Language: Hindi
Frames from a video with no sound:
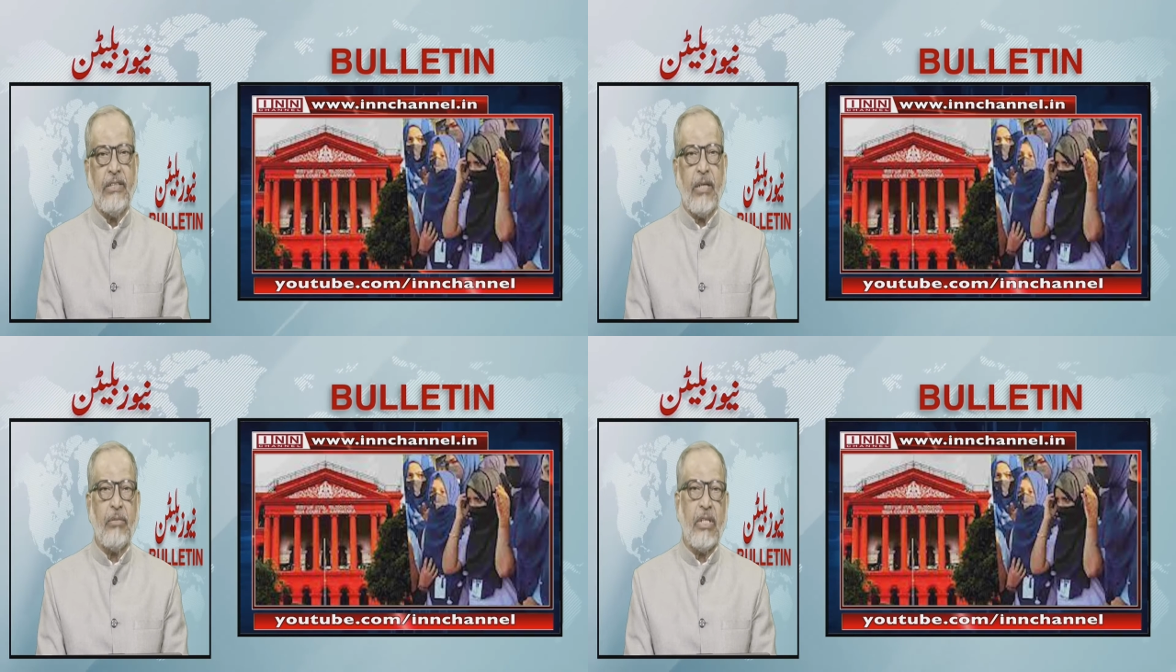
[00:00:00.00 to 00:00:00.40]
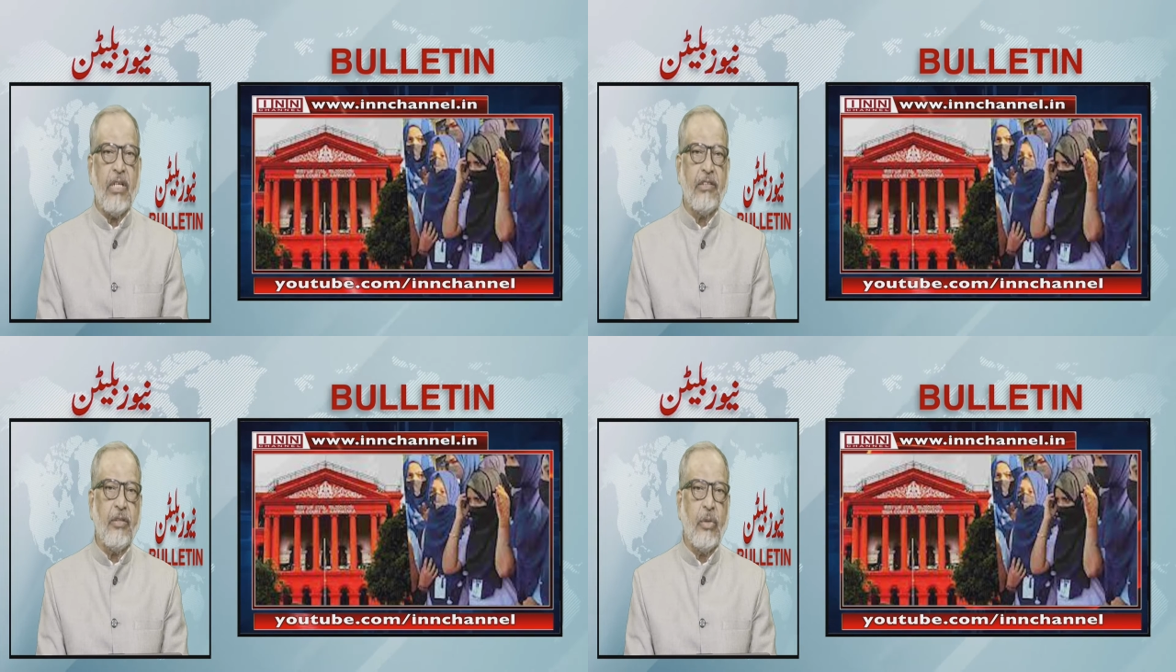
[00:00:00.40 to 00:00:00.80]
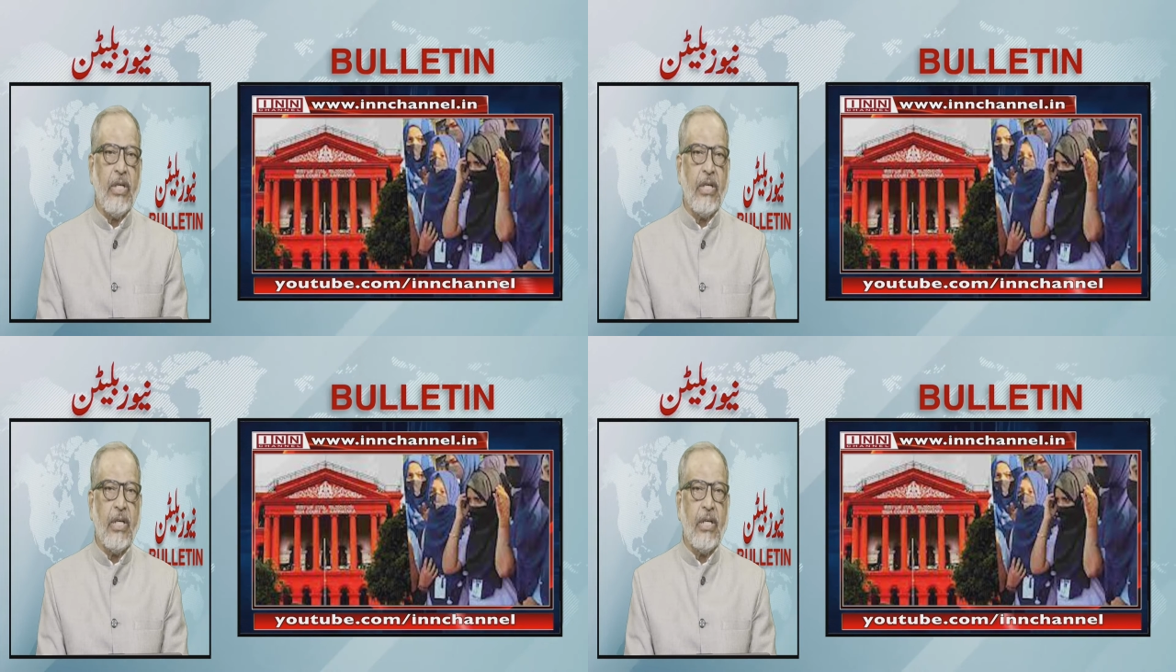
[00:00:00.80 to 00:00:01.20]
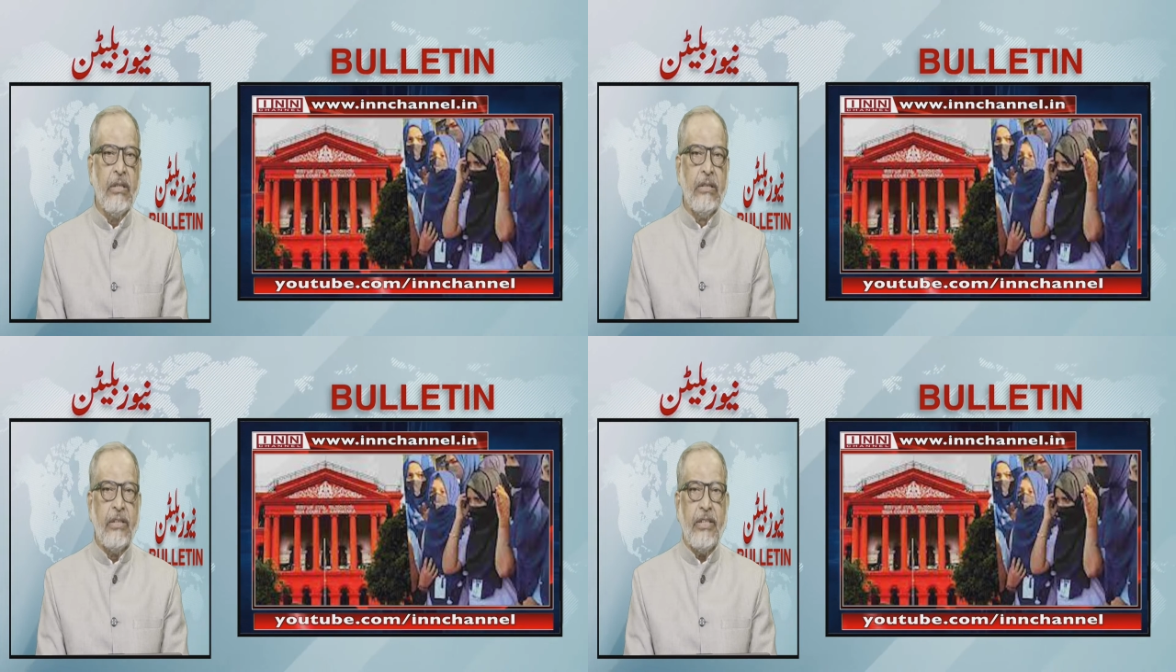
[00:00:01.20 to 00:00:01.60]
हिजाब तनाज़े को
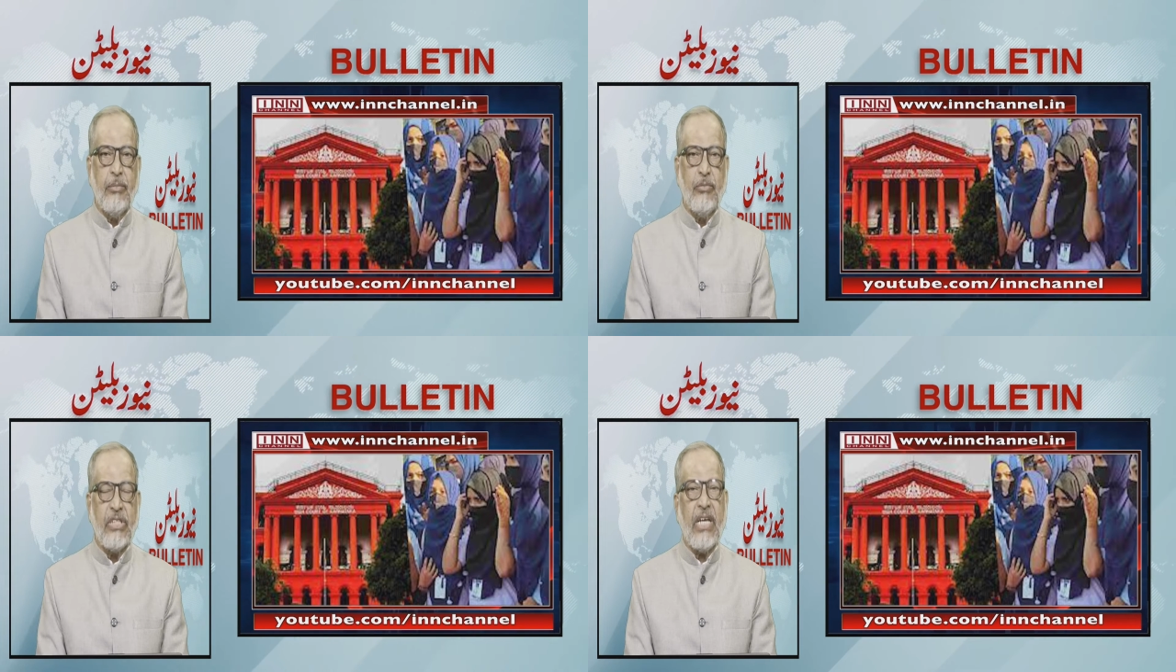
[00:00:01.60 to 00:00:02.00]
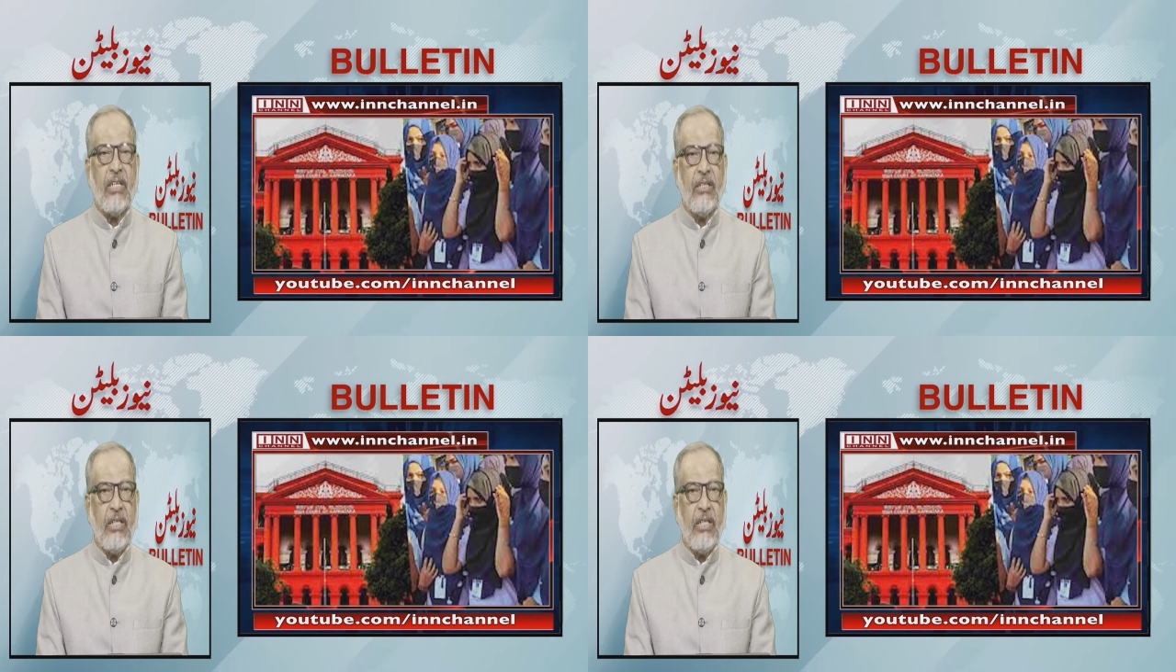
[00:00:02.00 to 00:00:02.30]
लेकर यह मुजाहरा